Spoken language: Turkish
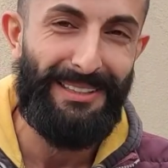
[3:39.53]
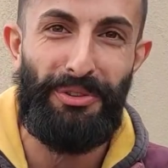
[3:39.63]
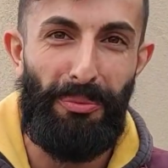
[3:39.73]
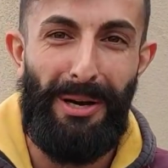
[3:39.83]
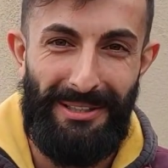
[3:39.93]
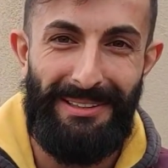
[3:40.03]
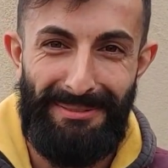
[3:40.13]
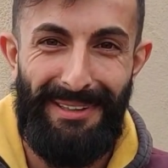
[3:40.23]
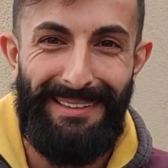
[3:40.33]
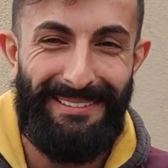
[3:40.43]
da Çomar demiş mi
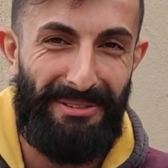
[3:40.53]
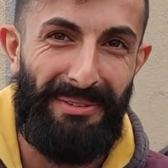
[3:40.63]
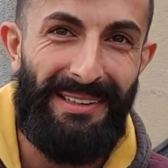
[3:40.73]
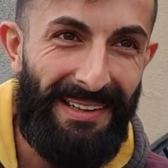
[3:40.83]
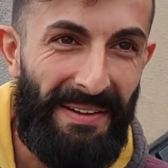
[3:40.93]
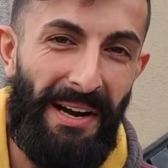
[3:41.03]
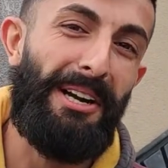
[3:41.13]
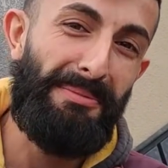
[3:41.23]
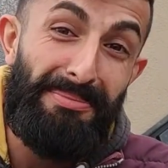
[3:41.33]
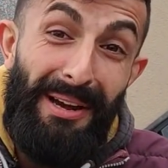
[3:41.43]
varmış?
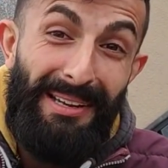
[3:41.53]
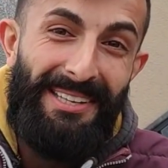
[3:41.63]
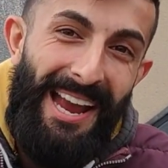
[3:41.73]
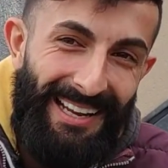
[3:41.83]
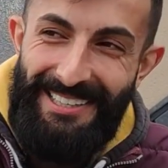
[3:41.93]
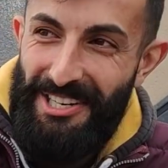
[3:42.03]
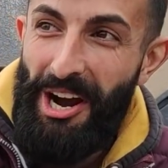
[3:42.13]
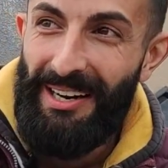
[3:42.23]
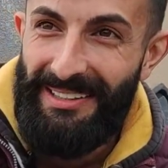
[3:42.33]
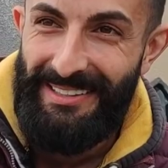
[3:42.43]
ayıp yani
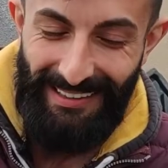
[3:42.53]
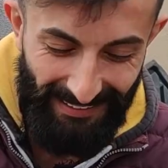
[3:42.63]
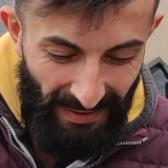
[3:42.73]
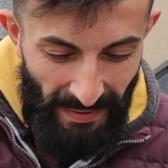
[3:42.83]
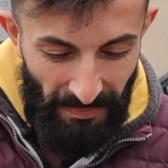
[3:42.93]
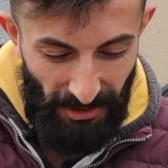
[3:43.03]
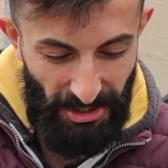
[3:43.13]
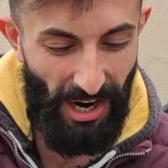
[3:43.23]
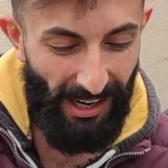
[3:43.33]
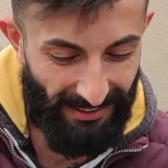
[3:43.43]
çağırırken
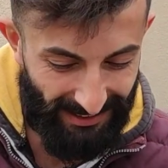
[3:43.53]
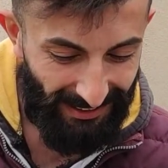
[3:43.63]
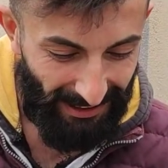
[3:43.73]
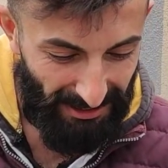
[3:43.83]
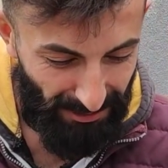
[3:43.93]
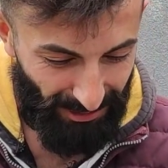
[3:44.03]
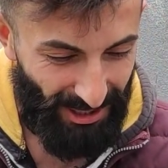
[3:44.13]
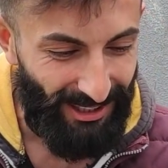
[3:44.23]
çağırırken ayıp olur.